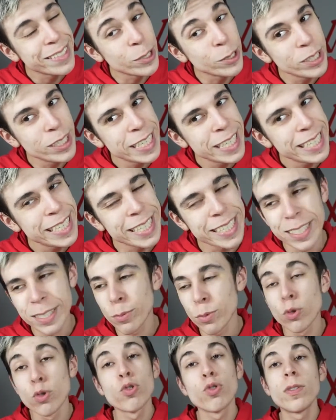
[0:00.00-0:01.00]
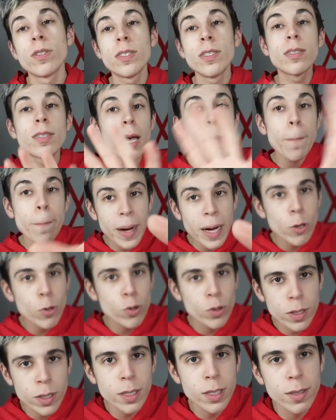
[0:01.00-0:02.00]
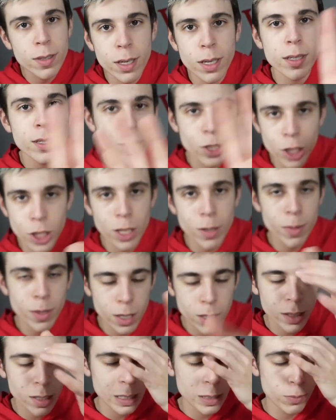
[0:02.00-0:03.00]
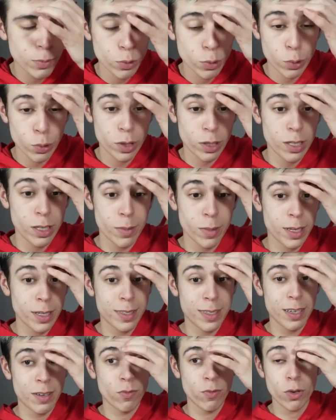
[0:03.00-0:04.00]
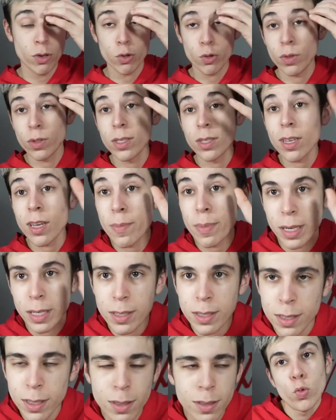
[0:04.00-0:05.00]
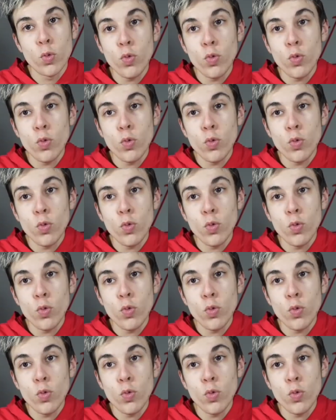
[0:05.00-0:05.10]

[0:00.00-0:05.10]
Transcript: Logique. Bon, je ne citerai pas le site, hein, si jamais, hein, pour ceux qui aimeraient savoir, je ne citerai pas le site.